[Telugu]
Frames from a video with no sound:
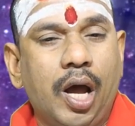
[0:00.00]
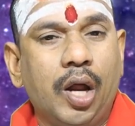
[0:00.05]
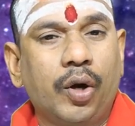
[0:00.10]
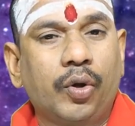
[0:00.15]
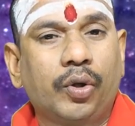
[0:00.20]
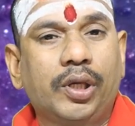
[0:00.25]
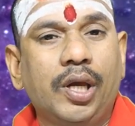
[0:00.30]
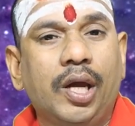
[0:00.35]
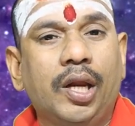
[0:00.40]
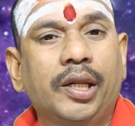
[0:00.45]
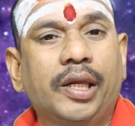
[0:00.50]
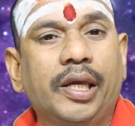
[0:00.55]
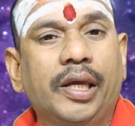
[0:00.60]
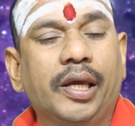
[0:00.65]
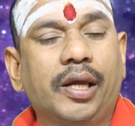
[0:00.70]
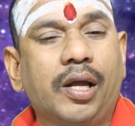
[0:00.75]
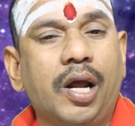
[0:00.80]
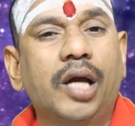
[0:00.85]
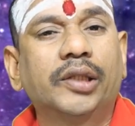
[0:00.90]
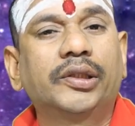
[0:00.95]
ఆరోగ్యానికి
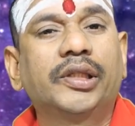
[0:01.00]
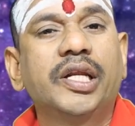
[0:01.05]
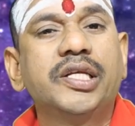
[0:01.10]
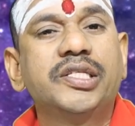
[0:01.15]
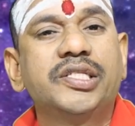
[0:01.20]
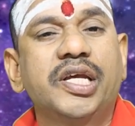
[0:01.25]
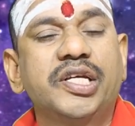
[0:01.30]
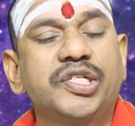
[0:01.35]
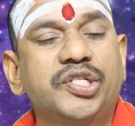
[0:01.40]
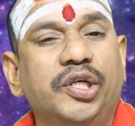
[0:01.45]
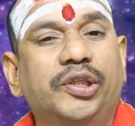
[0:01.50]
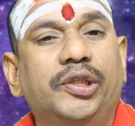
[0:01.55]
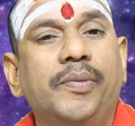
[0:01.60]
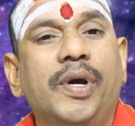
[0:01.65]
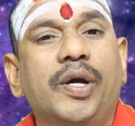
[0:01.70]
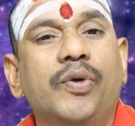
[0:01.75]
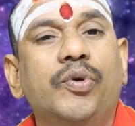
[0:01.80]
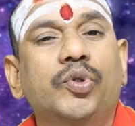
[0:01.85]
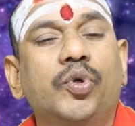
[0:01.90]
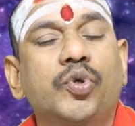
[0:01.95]
కాంతినిచ్చే శక్తి
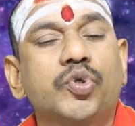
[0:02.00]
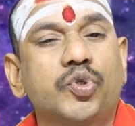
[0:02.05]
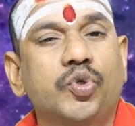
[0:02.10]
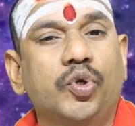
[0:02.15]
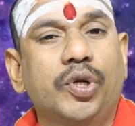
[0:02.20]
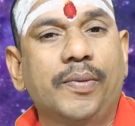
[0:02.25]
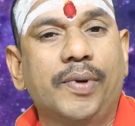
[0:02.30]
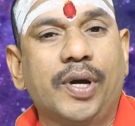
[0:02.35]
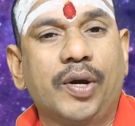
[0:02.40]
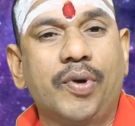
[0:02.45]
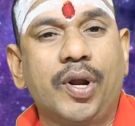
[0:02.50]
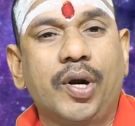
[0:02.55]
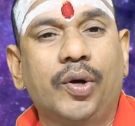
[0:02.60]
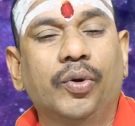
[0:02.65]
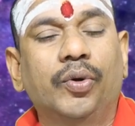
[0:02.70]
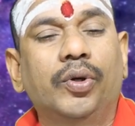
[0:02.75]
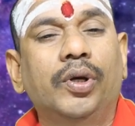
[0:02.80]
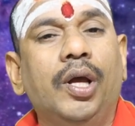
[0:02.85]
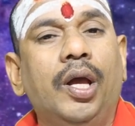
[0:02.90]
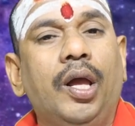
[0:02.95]
భగవంతుడు సూర్య
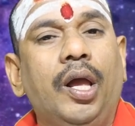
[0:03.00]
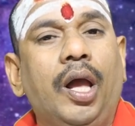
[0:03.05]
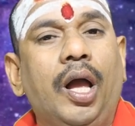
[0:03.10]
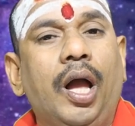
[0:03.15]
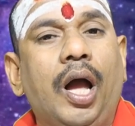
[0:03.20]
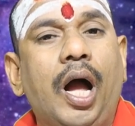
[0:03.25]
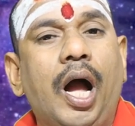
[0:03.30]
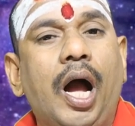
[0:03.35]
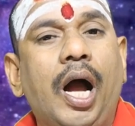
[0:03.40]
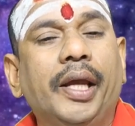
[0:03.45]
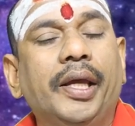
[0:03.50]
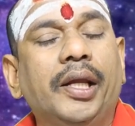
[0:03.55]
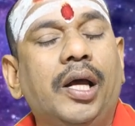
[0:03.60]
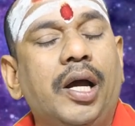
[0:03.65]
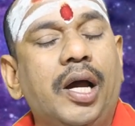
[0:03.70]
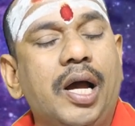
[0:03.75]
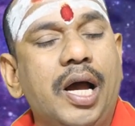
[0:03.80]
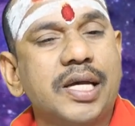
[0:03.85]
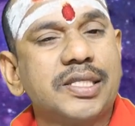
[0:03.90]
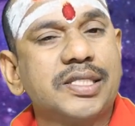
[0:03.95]
భగవానుడు ఆయన
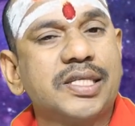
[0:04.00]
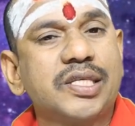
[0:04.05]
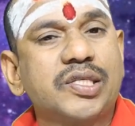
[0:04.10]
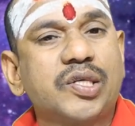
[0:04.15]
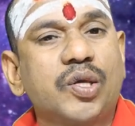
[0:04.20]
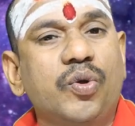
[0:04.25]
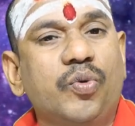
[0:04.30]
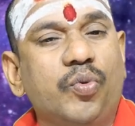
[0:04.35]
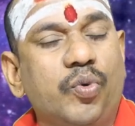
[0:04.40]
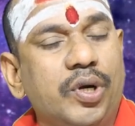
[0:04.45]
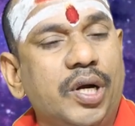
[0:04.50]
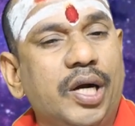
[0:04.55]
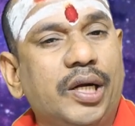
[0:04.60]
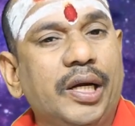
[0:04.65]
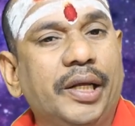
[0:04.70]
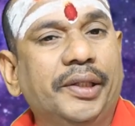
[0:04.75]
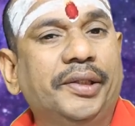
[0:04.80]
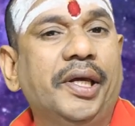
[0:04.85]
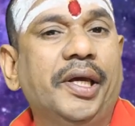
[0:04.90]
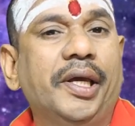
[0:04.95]
ఆశీస్సులు
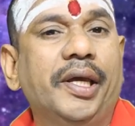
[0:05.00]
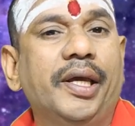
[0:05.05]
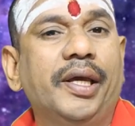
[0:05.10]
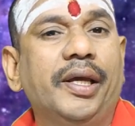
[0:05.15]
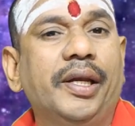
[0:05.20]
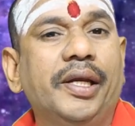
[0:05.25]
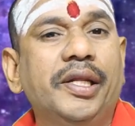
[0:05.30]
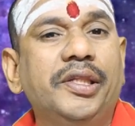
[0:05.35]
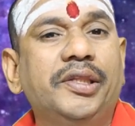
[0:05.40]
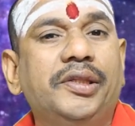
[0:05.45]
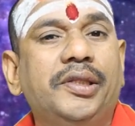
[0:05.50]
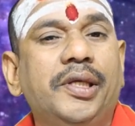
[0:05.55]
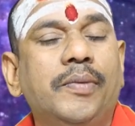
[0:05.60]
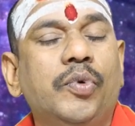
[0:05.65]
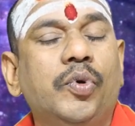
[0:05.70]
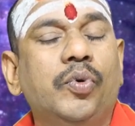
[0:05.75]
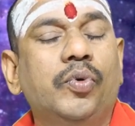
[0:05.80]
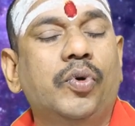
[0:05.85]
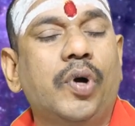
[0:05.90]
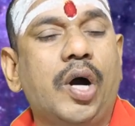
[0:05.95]
ఉన్నట్లయితే
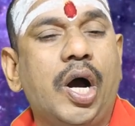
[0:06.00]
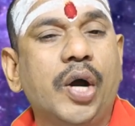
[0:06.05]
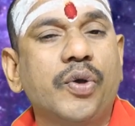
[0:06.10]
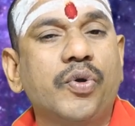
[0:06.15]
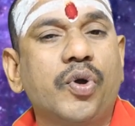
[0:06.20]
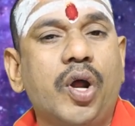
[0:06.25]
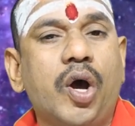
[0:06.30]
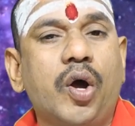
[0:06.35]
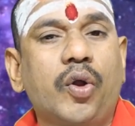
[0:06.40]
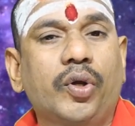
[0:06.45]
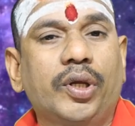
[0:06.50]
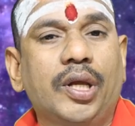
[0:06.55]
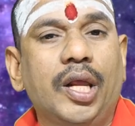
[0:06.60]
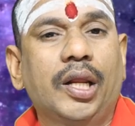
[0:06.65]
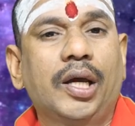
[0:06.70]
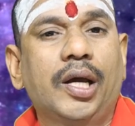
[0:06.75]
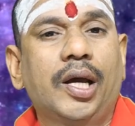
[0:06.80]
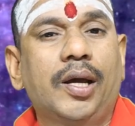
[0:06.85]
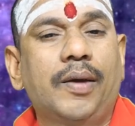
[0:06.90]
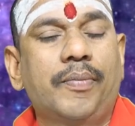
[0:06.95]
నిత్యము
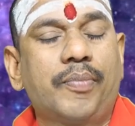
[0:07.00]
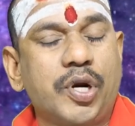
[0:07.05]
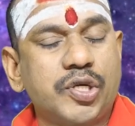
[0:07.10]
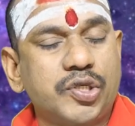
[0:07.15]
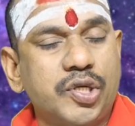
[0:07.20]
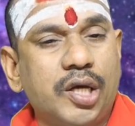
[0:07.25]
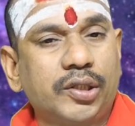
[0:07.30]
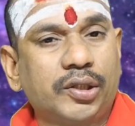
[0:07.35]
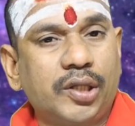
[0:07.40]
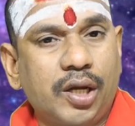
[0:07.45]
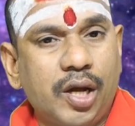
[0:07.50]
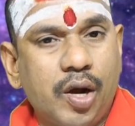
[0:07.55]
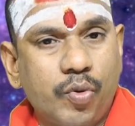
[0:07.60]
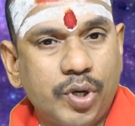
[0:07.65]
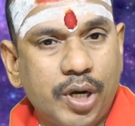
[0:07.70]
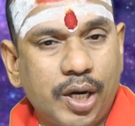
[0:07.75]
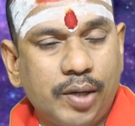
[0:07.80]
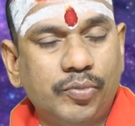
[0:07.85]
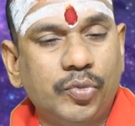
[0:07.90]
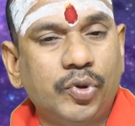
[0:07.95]
ఆయురారోగ్యాలుగా ప్రశాంతంగా
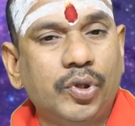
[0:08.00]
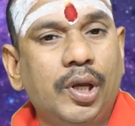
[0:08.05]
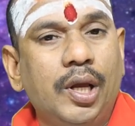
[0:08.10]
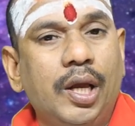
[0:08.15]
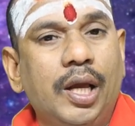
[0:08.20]
ఉండడం